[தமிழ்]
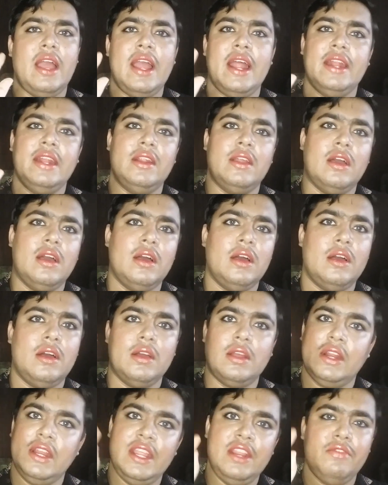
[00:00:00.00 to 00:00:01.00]
ஹேண்ட்
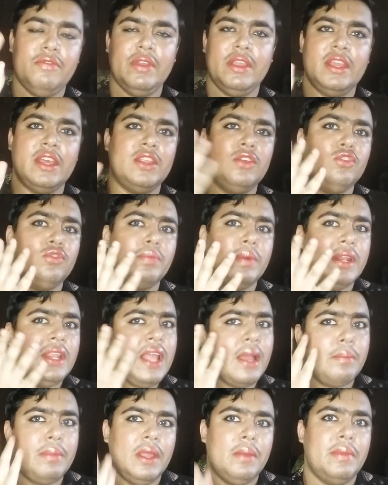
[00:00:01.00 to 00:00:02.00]
க்ளீன் ஃபிங்கர் யூஸ்
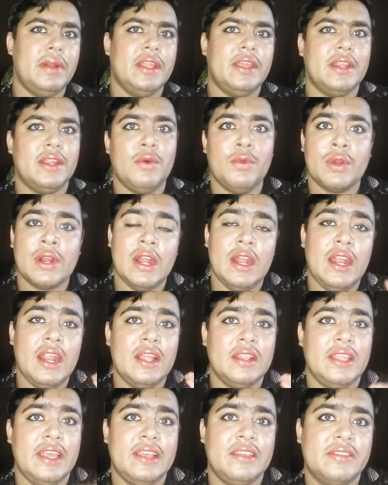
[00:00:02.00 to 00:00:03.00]
பண்ணி அப்ளை பண்ணிக்கிறங்க உங்களுக்கு
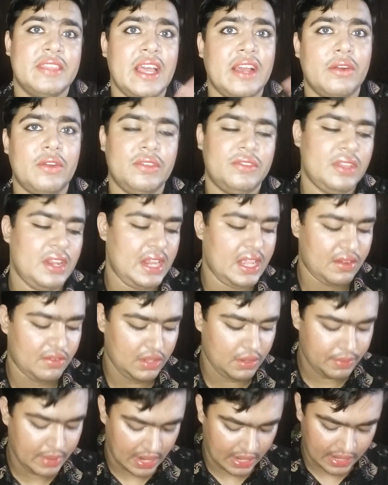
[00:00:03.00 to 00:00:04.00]
நல்லா அந்த எக்ஸாக்ட் ரிசல்ட்
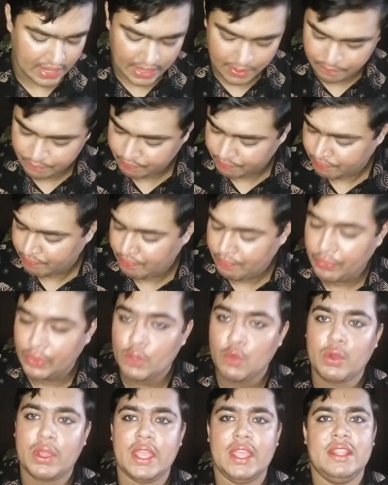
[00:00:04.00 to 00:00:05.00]
நீங்கள் வந்து பார்க்கலாம்
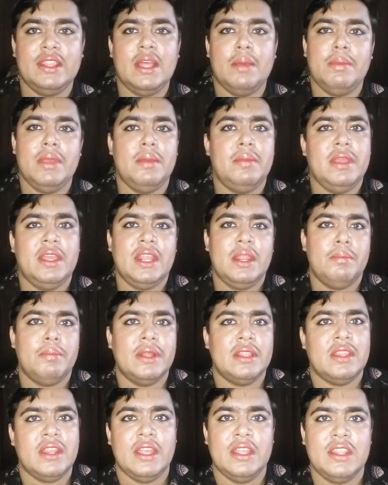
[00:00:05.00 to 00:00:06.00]
ஓகே இதுதான் பிபி
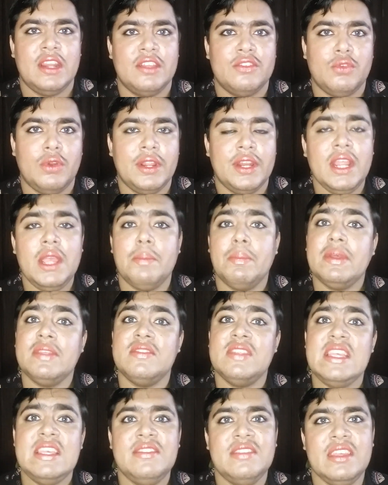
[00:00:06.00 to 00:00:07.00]
க்ரீம் பற்றின இது நான் சொல்லிட்டேன் இப்போ
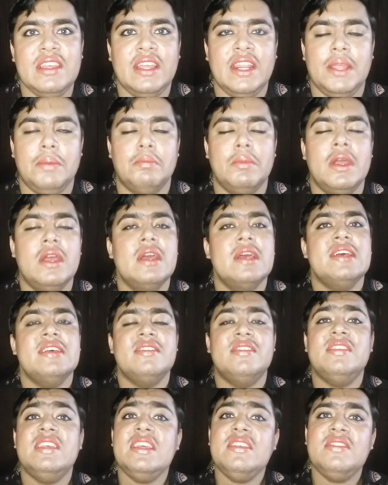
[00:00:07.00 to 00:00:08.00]
சிசி க்ரீம்
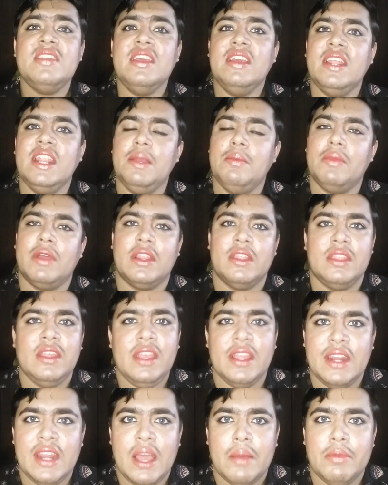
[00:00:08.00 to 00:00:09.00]
சிசி க்ரீம்ங்கிறது
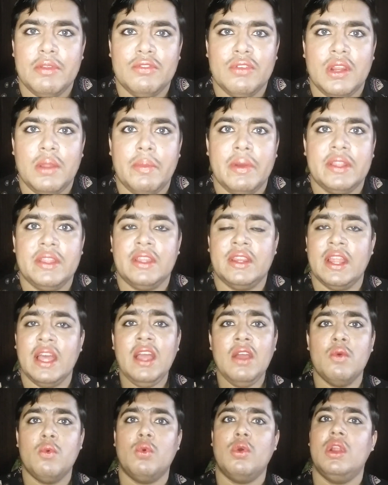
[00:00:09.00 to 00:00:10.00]
என்ன அப்படின்னு சொல்லி
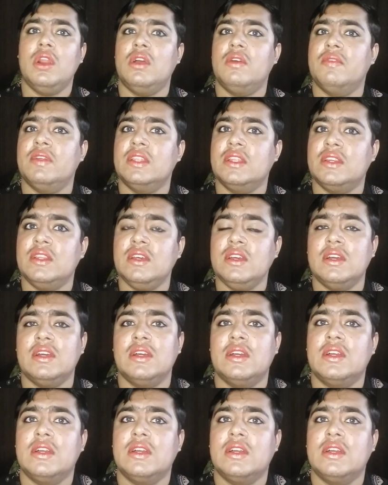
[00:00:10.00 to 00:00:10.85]
பார்த்தீங்கன்னா உங்களுக்கு வந்துட்டு